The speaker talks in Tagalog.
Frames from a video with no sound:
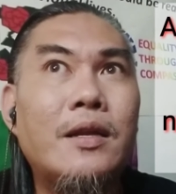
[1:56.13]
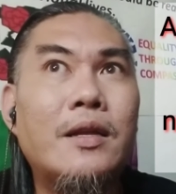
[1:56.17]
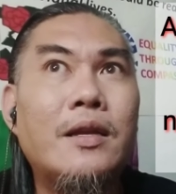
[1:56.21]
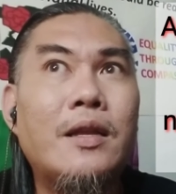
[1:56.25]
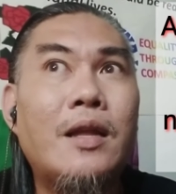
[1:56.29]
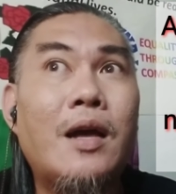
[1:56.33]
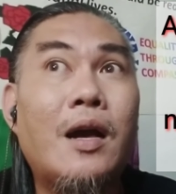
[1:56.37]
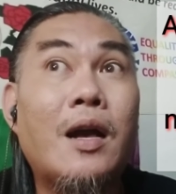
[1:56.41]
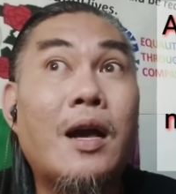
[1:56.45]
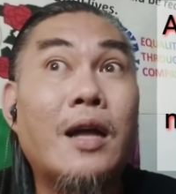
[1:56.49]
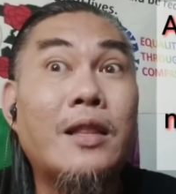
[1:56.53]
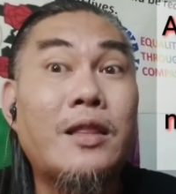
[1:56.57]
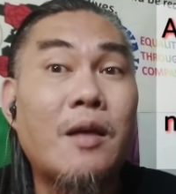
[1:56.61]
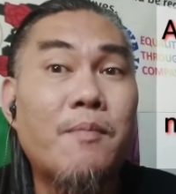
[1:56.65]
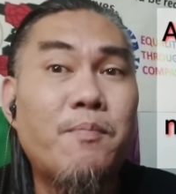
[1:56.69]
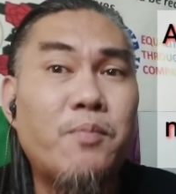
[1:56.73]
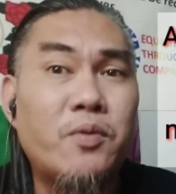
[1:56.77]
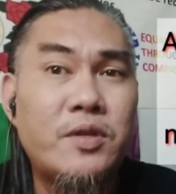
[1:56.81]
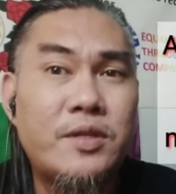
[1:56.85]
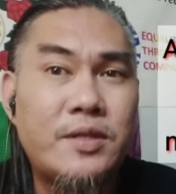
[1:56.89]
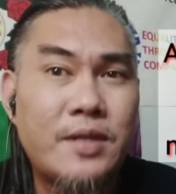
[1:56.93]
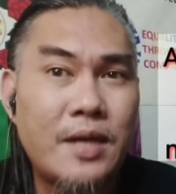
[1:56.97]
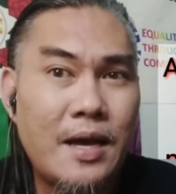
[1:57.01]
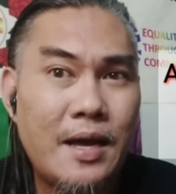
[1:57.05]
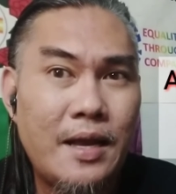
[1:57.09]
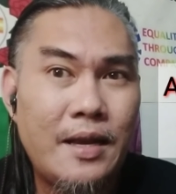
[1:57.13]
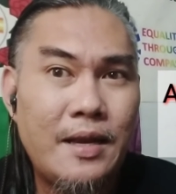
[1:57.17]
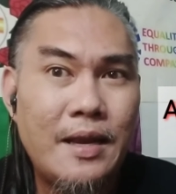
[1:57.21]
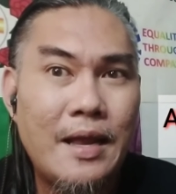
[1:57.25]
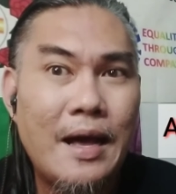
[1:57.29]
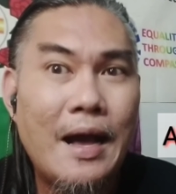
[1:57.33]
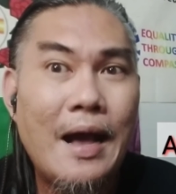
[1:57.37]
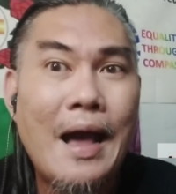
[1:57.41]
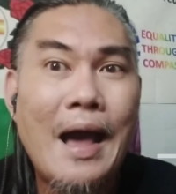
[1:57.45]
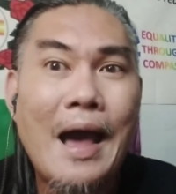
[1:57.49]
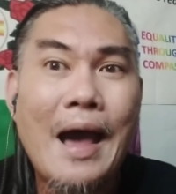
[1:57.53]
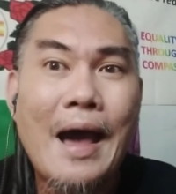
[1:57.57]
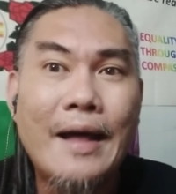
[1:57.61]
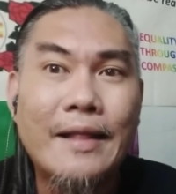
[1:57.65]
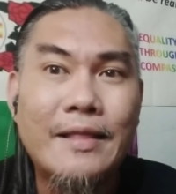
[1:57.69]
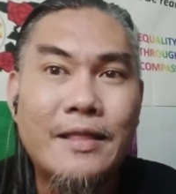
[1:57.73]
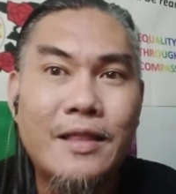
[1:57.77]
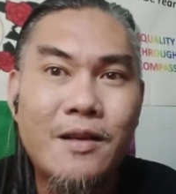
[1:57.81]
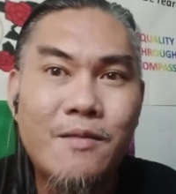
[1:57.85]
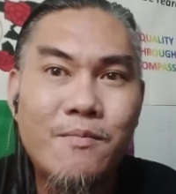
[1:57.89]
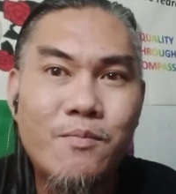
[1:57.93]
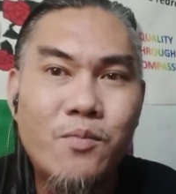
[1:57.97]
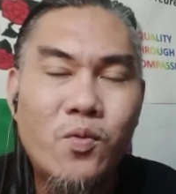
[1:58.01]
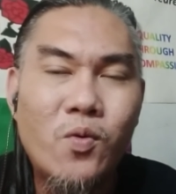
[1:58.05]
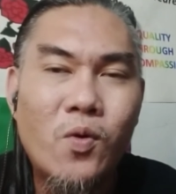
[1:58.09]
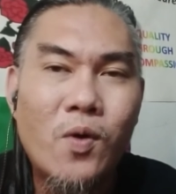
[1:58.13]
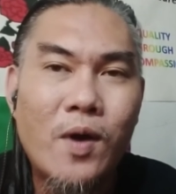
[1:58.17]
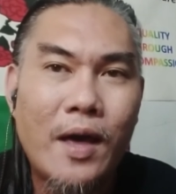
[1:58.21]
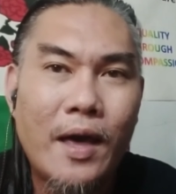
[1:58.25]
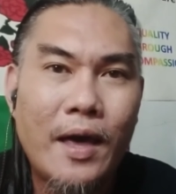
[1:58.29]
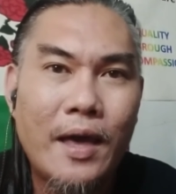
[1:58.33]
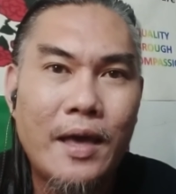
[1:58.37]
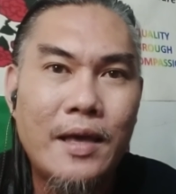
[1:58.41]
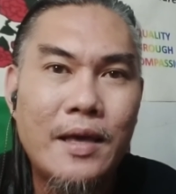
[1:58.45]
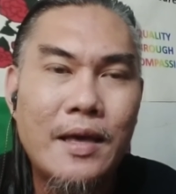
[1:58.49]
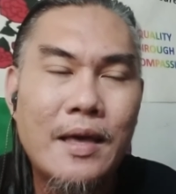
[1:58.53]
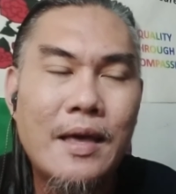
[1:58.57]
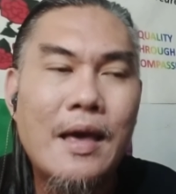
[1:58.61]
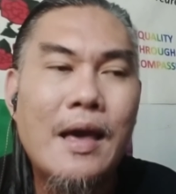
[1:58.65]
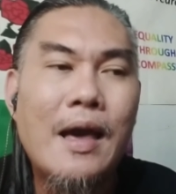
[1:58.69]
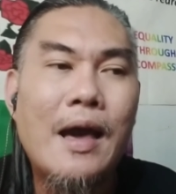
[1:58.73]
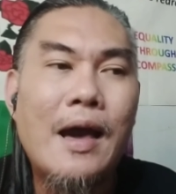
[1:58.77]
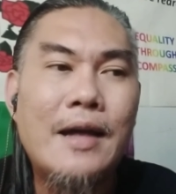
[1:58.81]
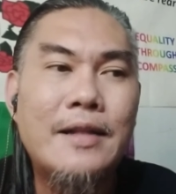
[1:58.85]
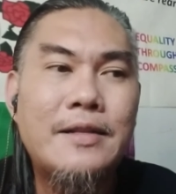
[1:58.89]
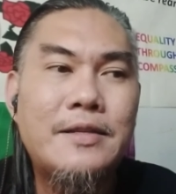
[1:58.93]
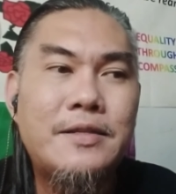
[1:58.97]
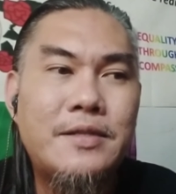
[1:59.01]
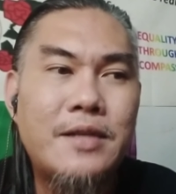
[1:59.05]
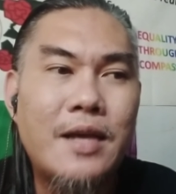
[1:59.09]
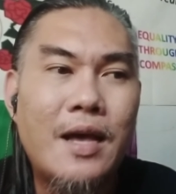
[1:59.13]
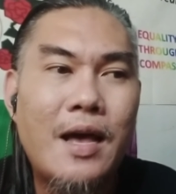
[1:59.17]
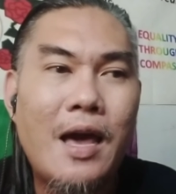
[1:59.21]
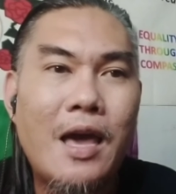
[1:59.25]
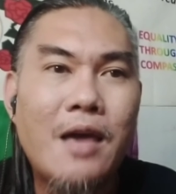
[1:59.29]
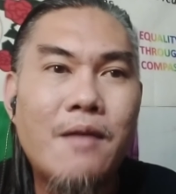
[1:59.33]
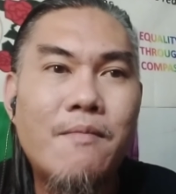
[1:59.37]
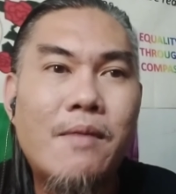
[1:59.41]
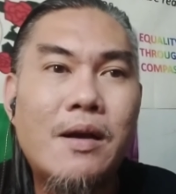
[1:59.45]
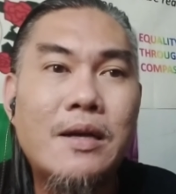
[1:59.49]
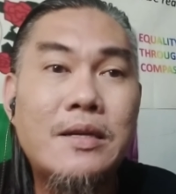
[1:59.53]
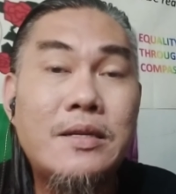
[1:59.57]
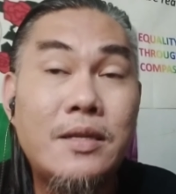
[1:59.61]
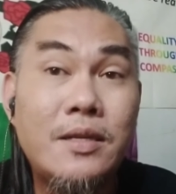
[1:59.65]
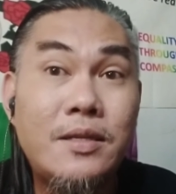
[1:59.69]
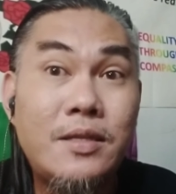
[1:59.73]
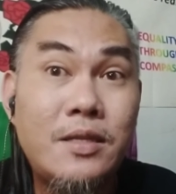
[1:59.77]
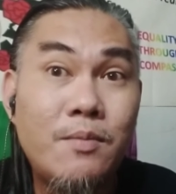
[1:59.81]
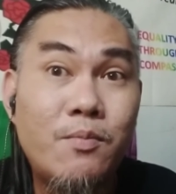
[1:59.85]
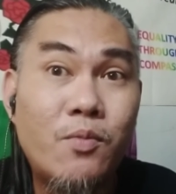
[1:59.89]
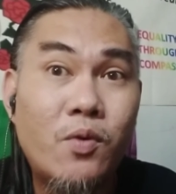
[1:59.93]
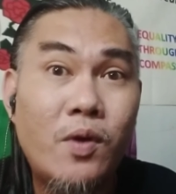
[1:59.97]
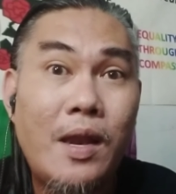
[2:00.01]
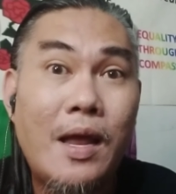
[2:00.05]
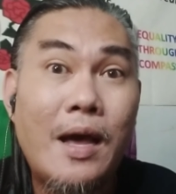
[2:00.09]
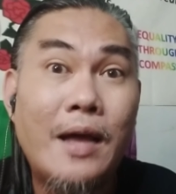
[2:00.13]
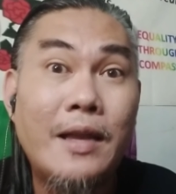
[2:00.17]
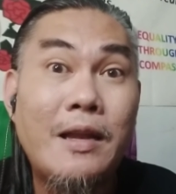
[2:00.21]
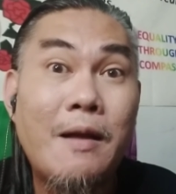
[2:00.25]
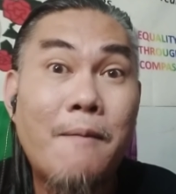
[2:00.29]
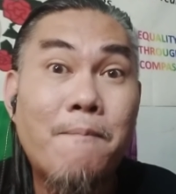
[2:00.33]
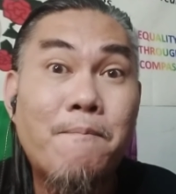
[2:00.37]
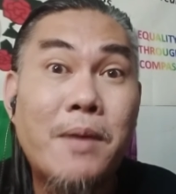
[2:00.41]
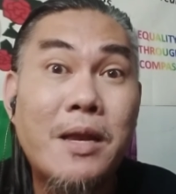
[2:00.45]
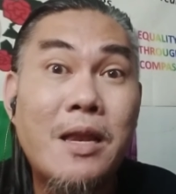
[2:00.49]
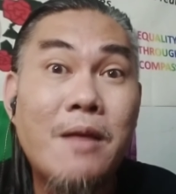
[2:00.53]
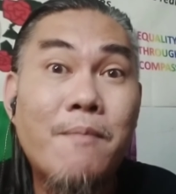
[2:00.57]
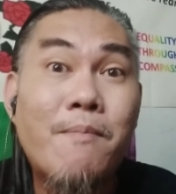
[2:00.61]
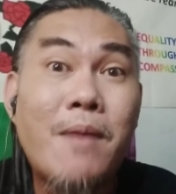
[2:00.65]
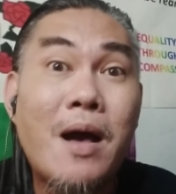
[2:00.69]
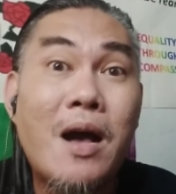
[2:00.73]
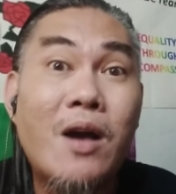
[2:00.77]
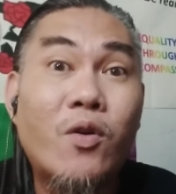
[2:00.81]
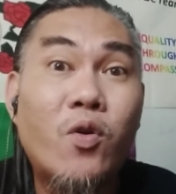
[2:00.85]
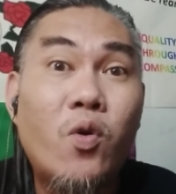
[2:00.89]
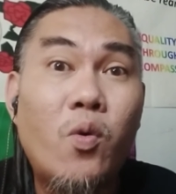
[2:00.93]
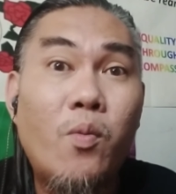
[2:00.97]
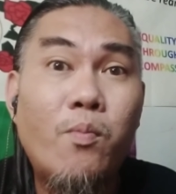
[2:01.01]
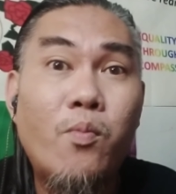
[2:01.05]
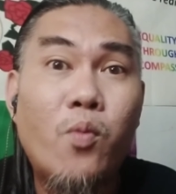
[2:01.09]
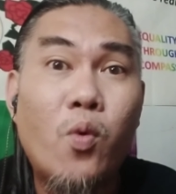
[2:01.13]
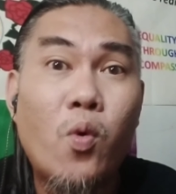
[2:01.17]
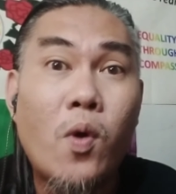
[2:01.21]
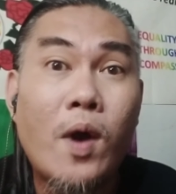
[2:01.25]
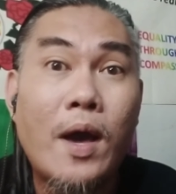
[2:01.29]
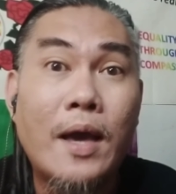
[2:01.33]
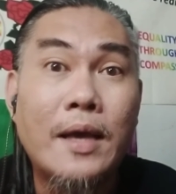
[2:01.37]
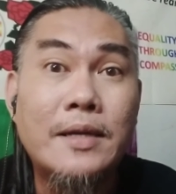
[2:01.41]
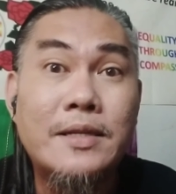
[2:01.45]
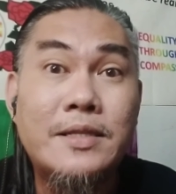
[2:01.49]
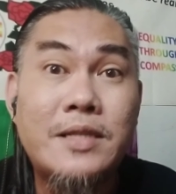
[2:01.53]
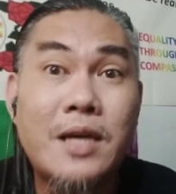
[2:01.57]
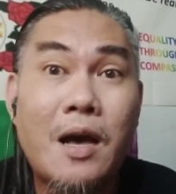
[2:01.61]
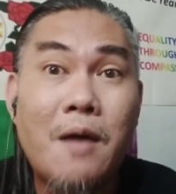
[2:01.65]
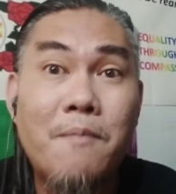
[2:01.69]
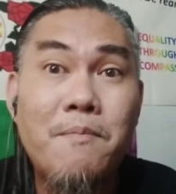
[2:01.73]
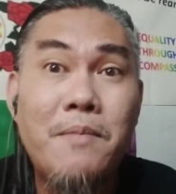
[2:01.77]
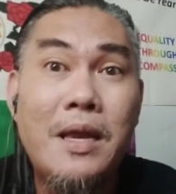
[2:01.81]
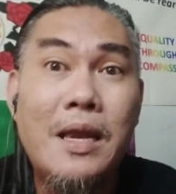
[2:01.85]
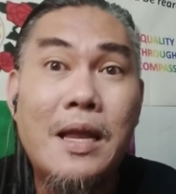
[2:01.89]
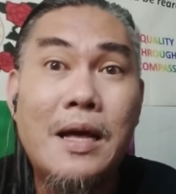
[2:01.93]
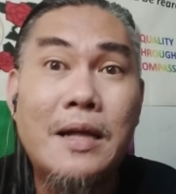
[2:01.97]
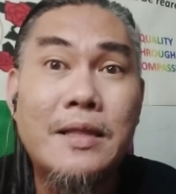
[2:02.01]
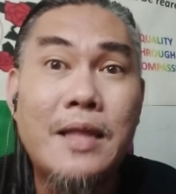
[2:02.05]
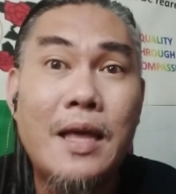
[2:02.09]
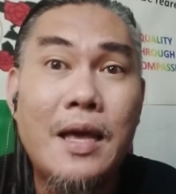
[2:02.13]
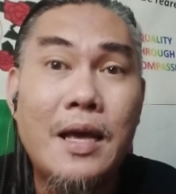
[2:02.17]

ng katapusan ng ating buhay at siya ay magsisimula ng panibagong buhay sa kabilang